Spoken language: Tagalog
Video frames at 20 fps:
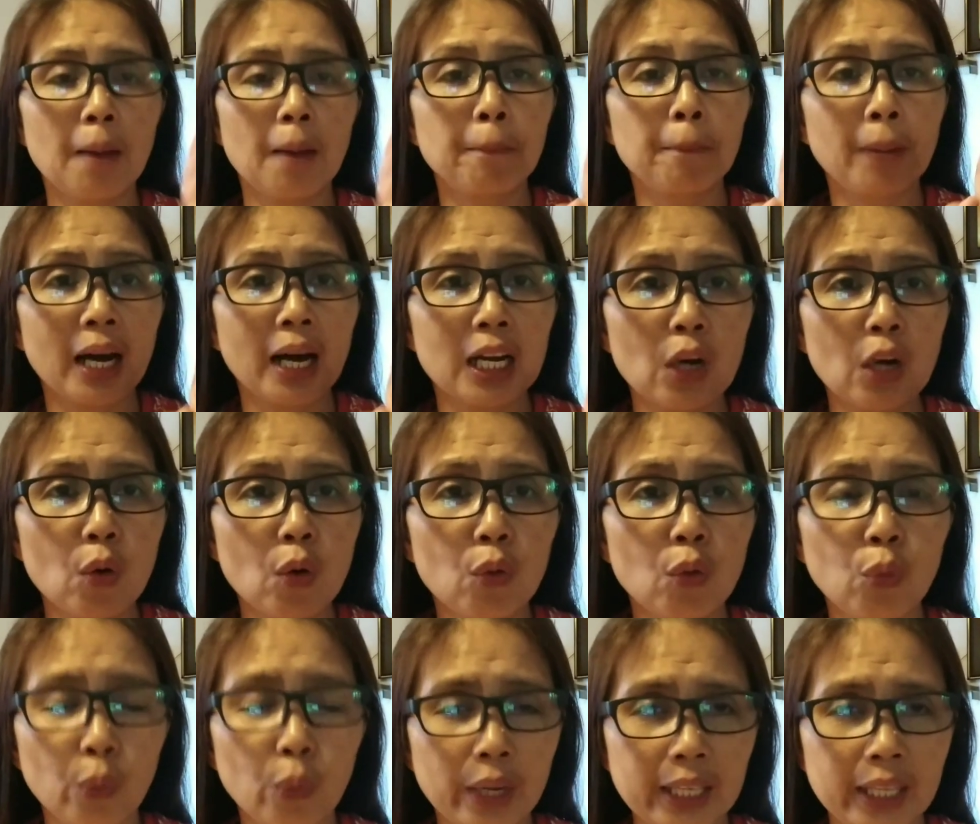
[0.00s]
ang
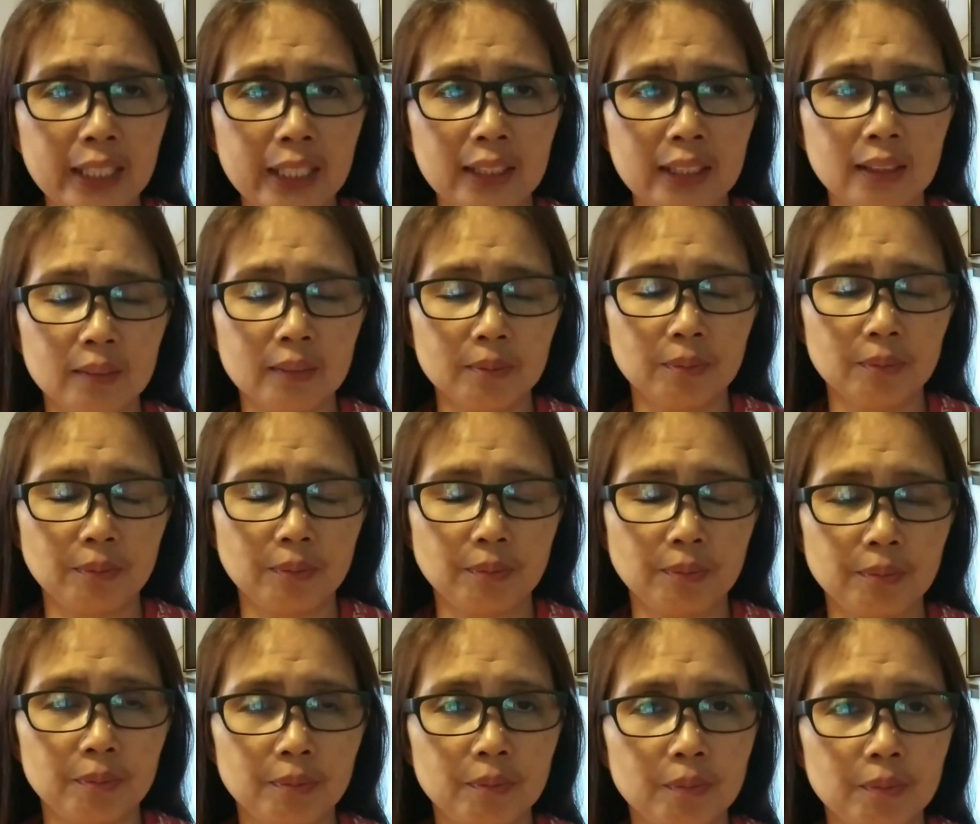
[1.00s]
pangalawang way
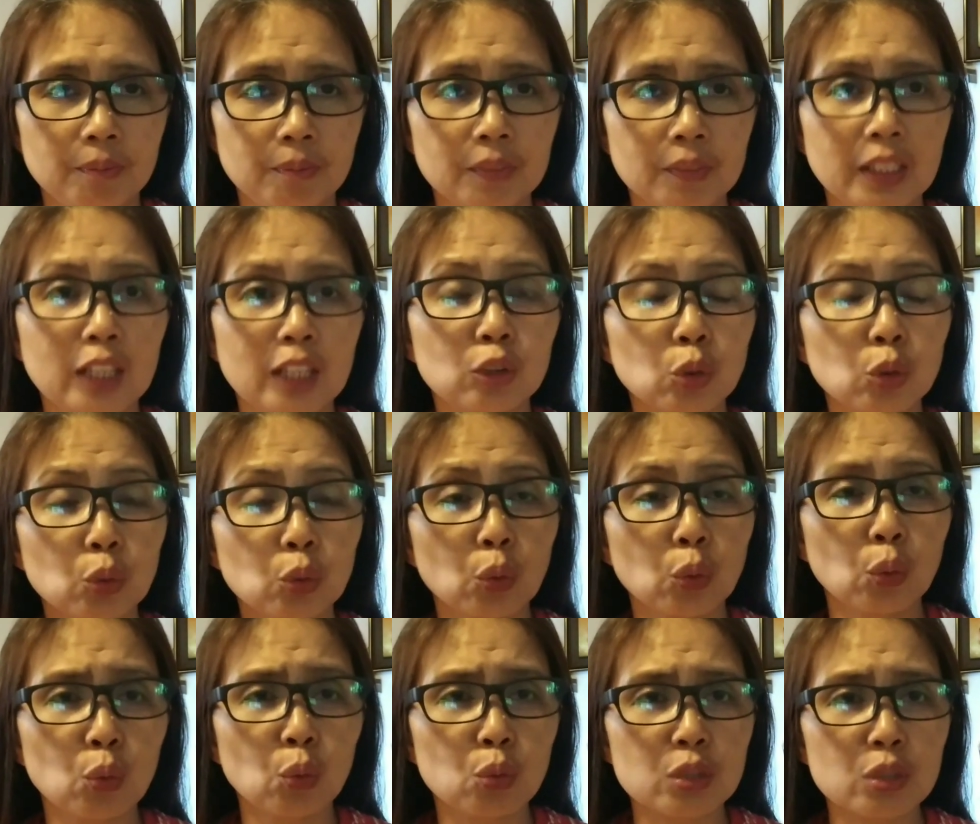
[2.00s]
na
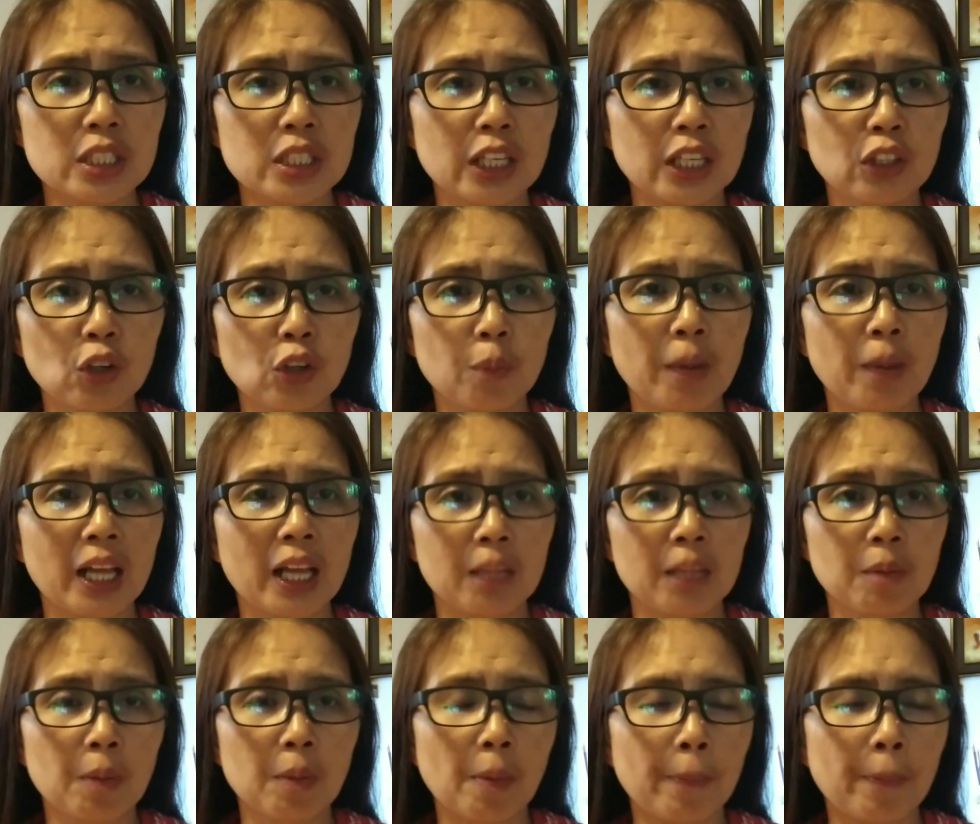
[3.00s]
ituturo ko sa iyo para
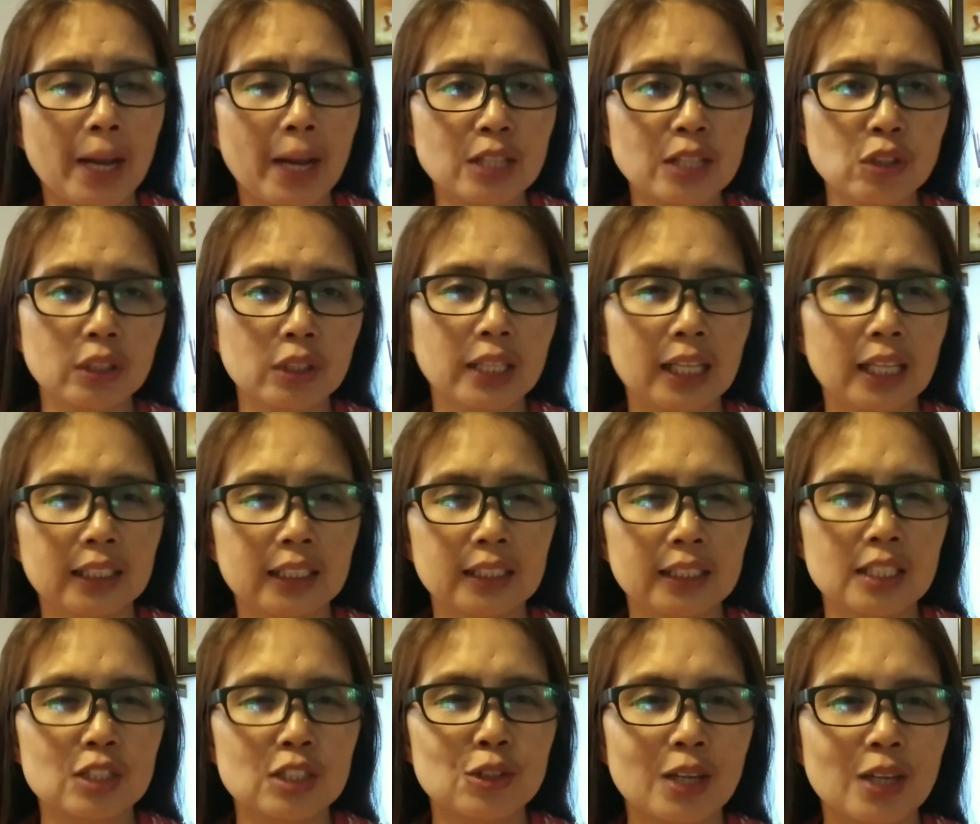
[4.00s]
mapapasok
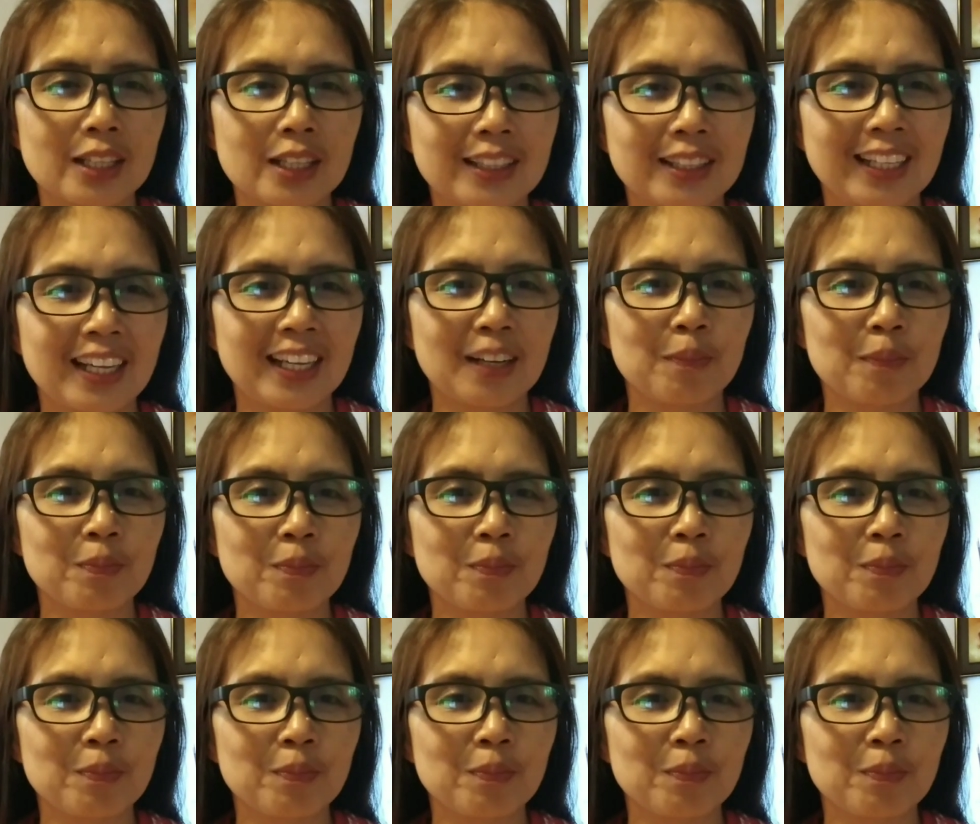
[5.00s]
natin ang swerte.